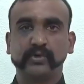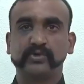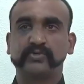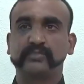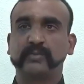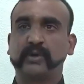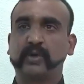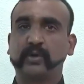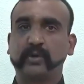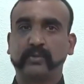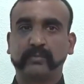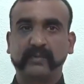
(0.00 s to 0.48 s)

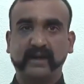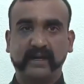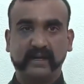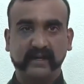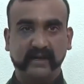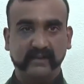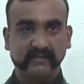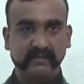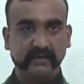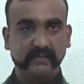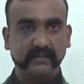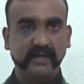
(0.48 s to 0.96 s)
उसमें लोग
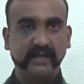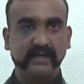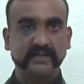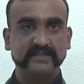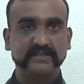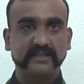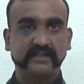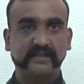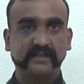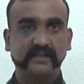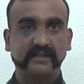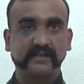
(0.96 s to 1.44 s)
बहकावे में आ
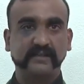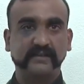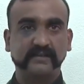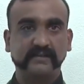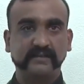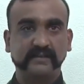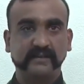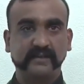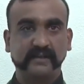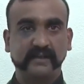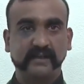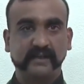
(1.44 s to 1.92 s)
जाते
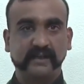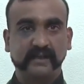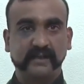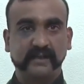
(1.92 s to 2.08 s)
हैं